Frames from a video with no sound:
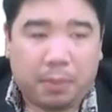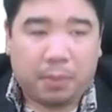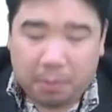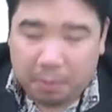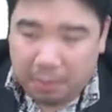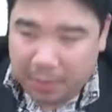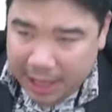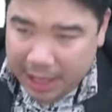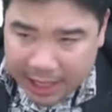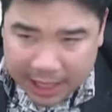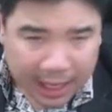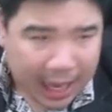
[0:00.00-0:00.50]

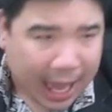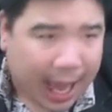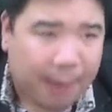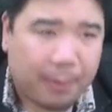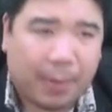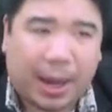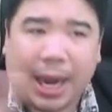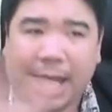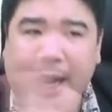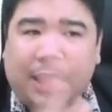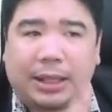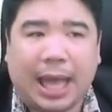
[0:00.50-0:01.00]
มีคำอะ
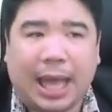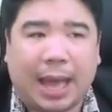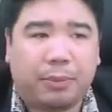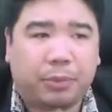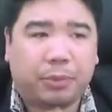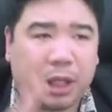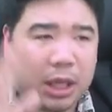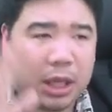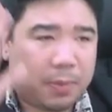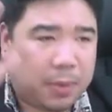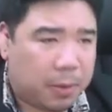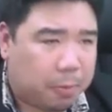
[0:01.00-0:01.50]
ไรก็ตาม
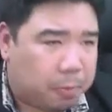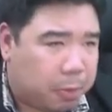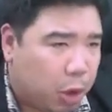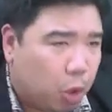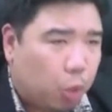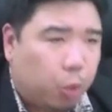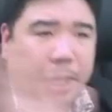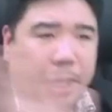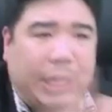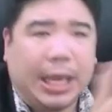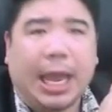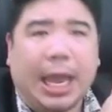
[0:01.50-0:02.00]
ที่บิดผิว
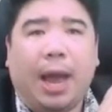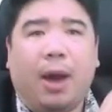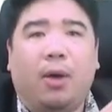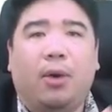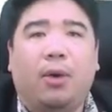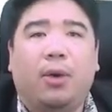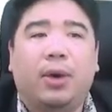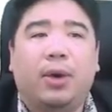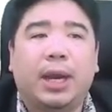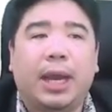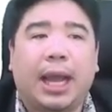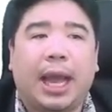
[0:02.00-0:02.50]
เพียว
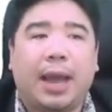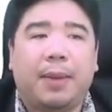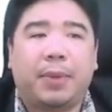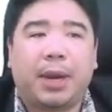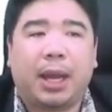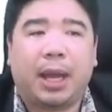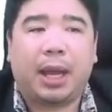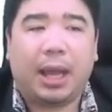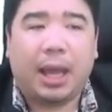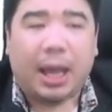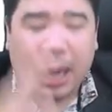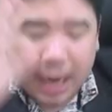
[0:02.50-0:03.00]
นะครับนะ
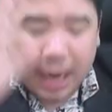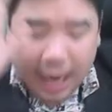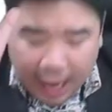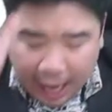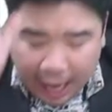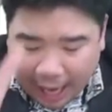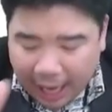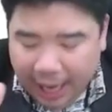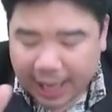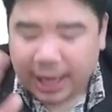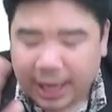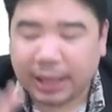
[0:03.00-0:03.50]
อะ
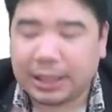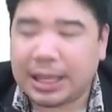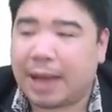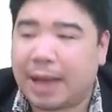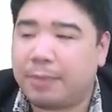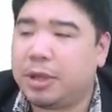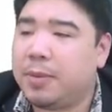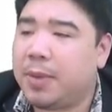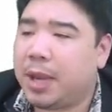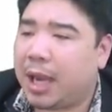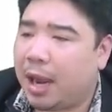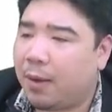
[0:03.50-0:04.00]
ไรก็ตาม
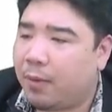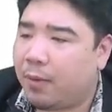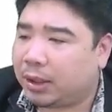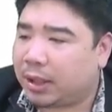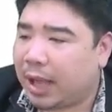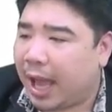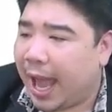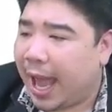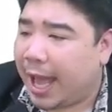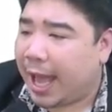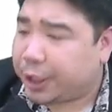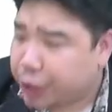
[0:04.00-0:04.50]
ที่มีคำว่า
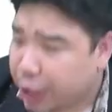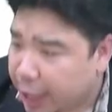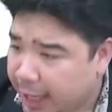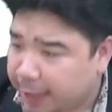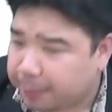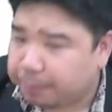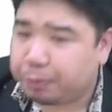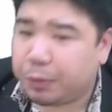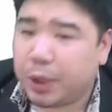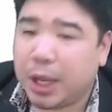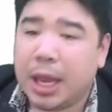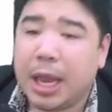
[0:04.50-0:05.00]
แท้ เช่น
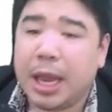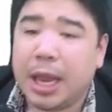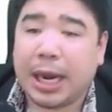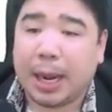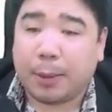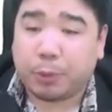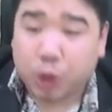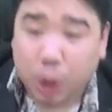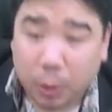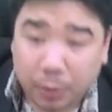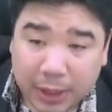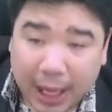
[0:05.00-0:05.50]

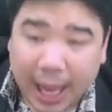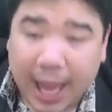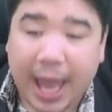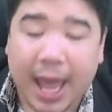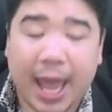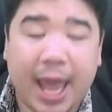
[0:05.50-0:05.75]
น้ำส้มแท้